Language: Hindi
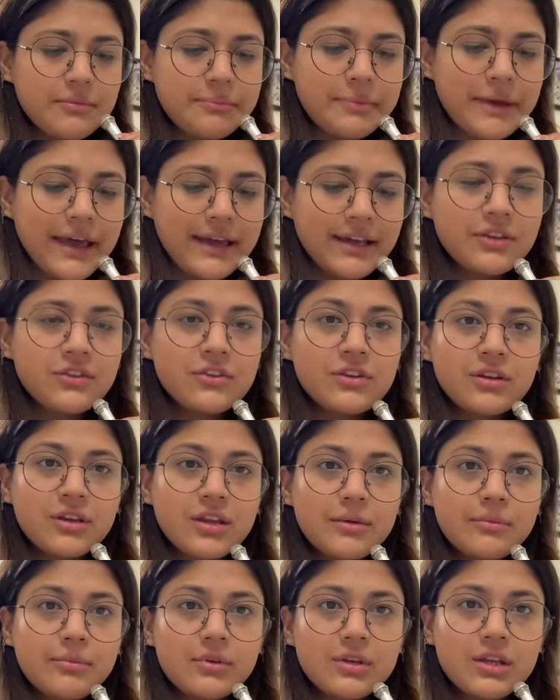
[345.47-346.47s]
पैकेजिंग
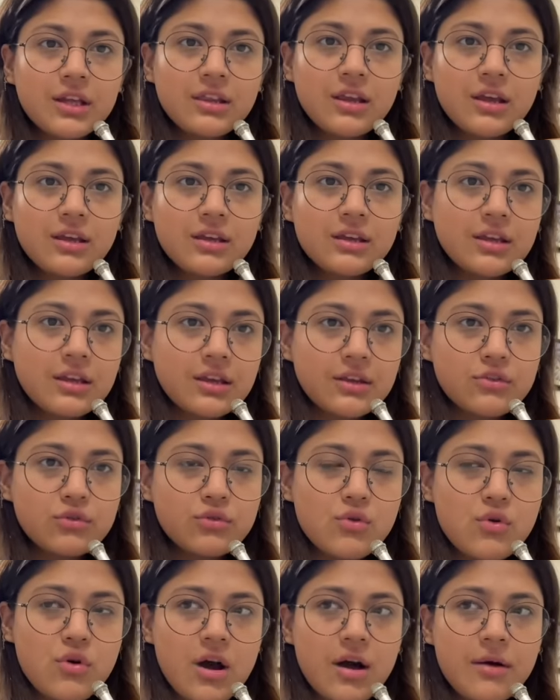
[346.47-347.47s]
ने बोला था कि
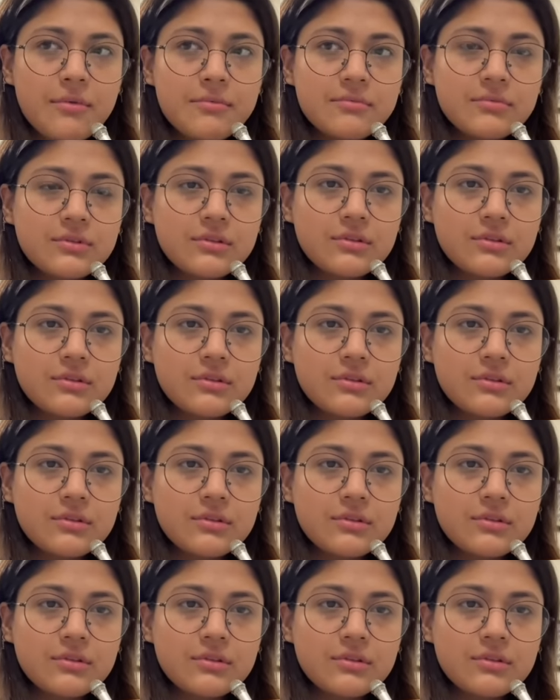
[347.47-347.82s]
इसको हम